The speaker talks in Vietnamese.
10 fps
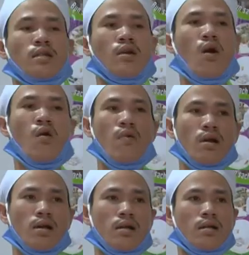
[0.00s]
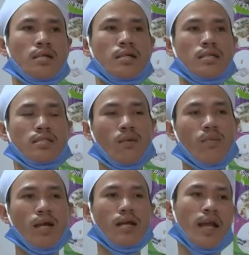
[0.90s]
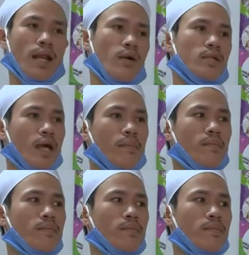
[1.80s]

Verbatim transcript: Cô người sống rất là có tâm.